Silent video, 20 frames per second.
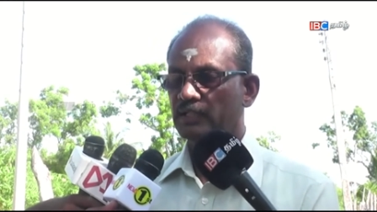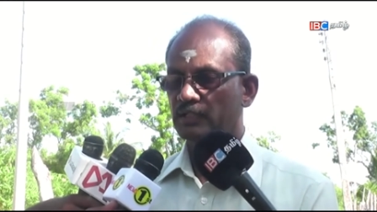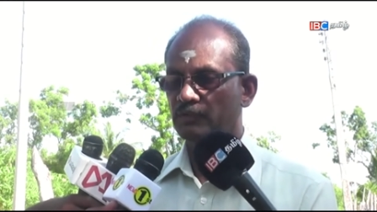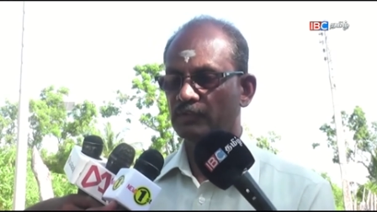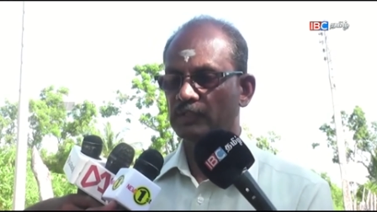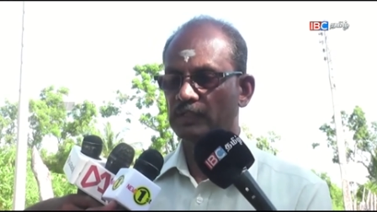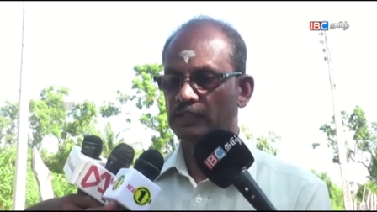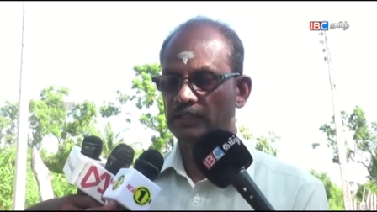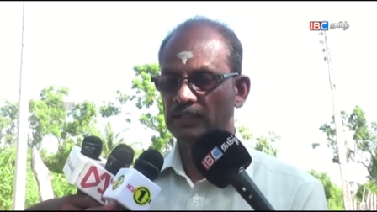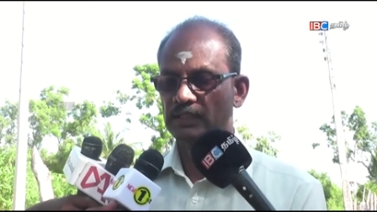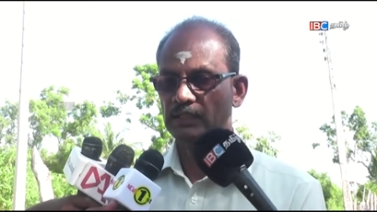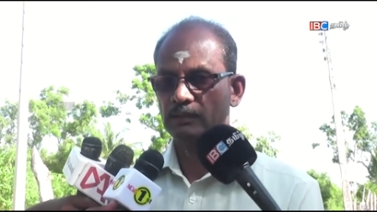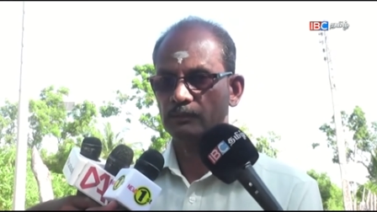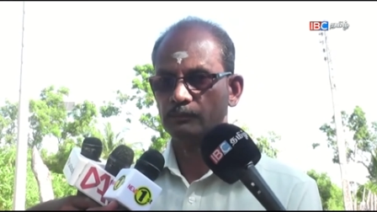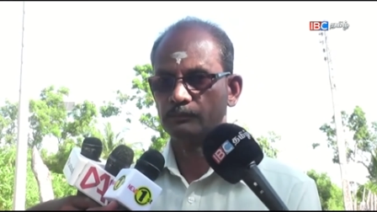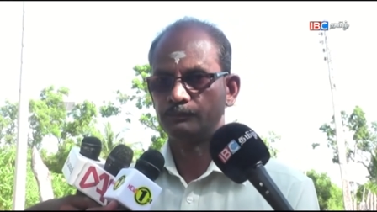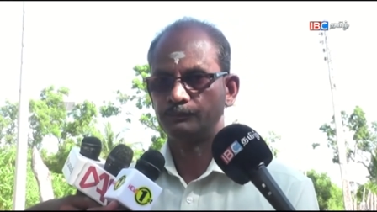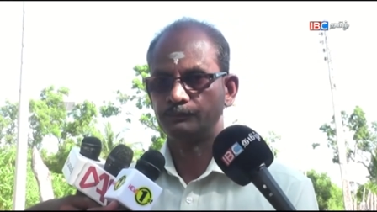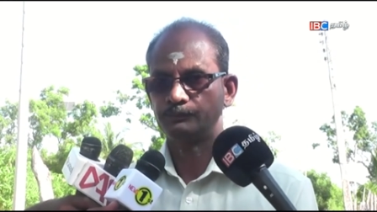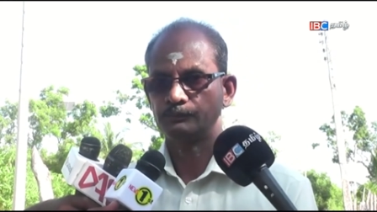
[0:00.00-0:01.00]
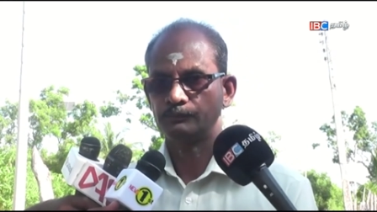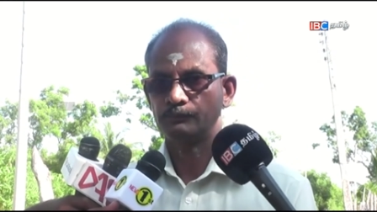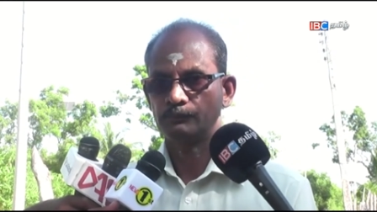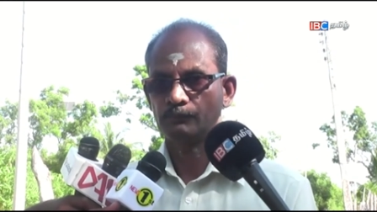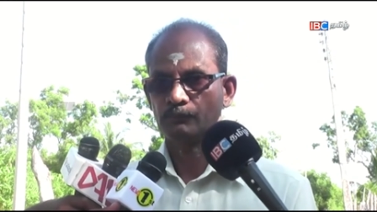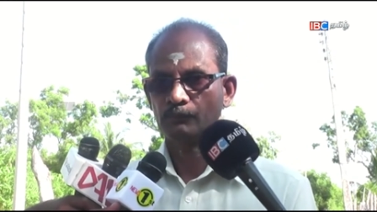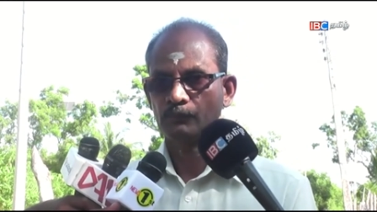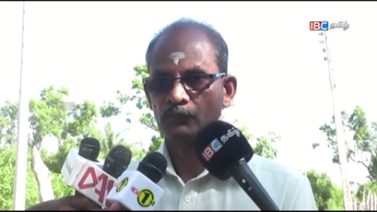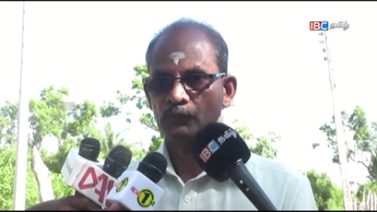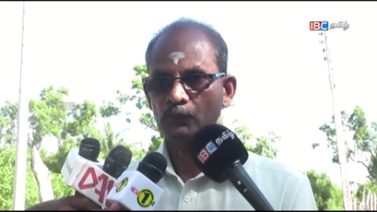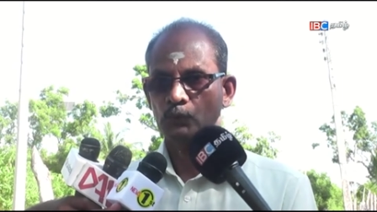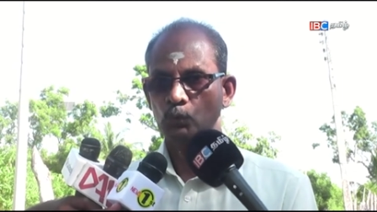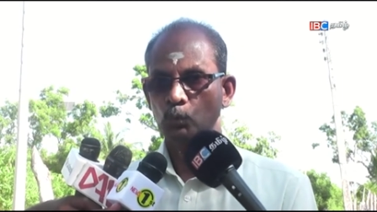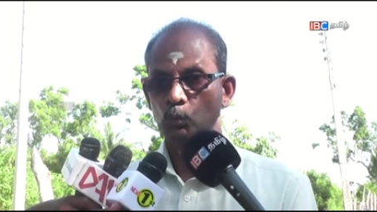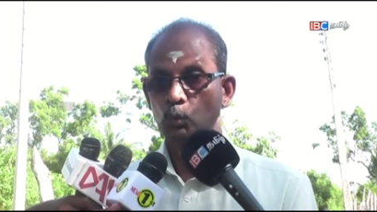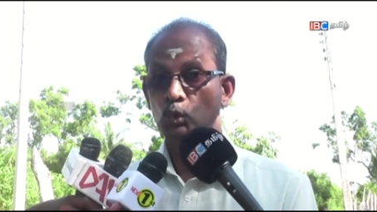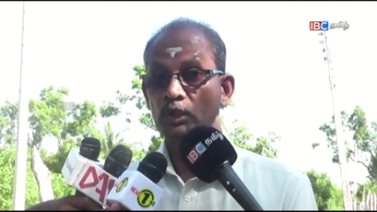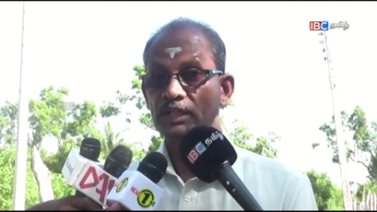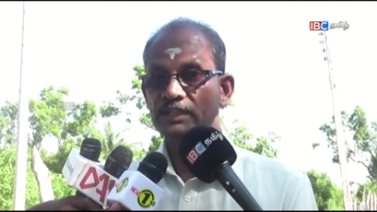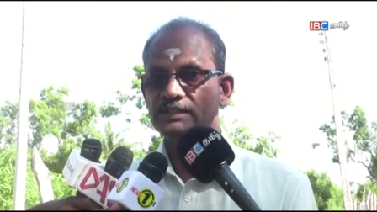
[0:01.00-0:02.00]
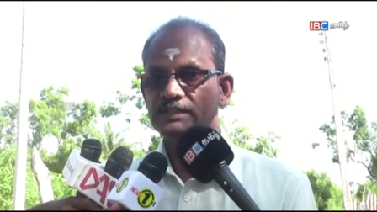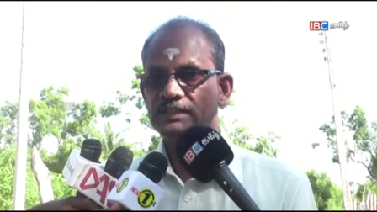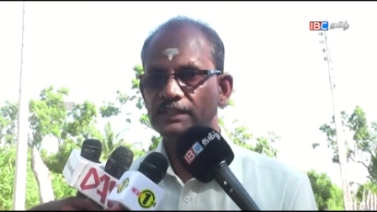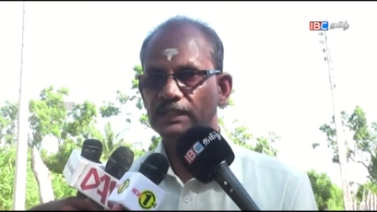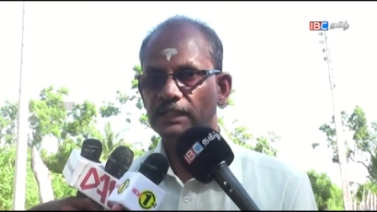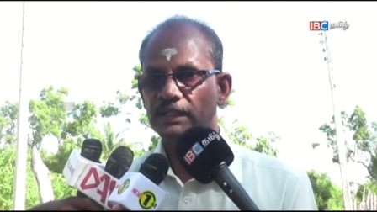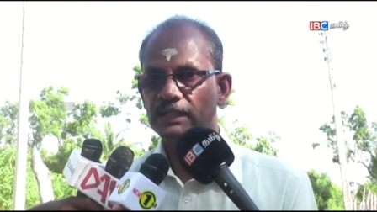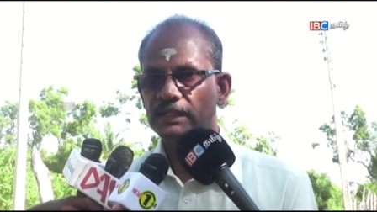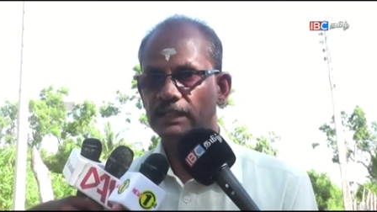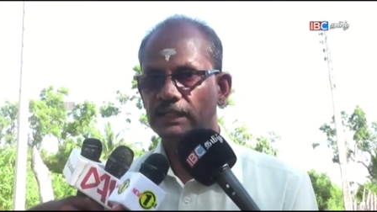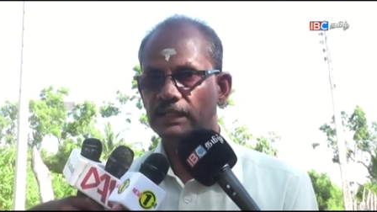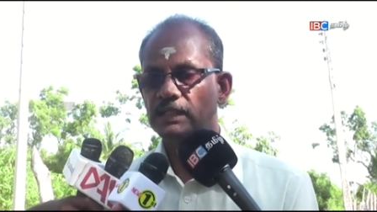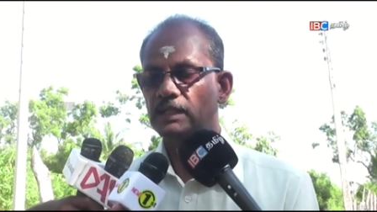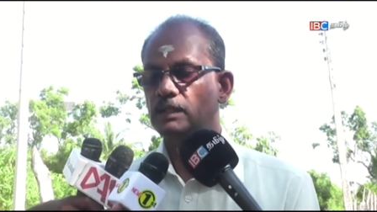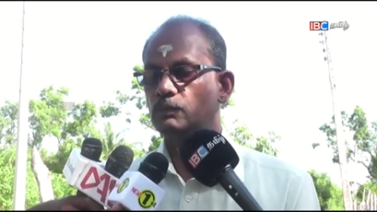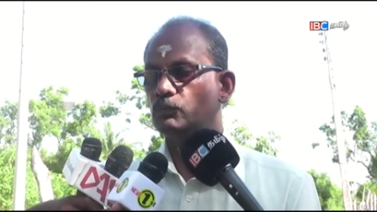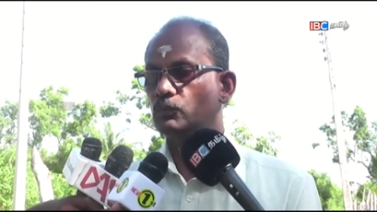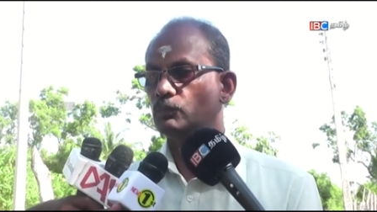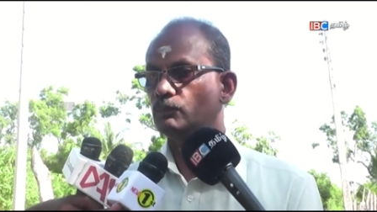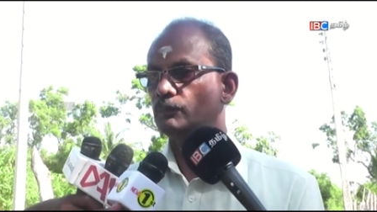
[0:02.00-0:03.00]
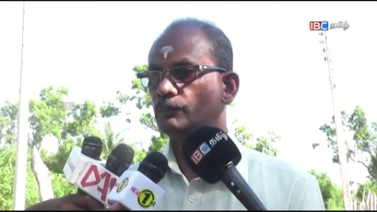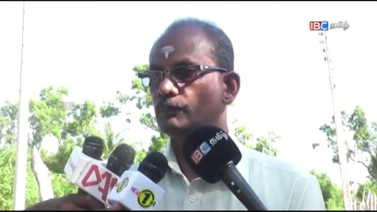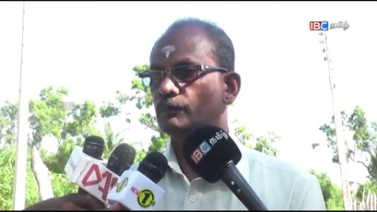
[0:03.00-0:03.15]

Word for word: என்னவென்றால் உணர்ச்சிகளை எல்லாம்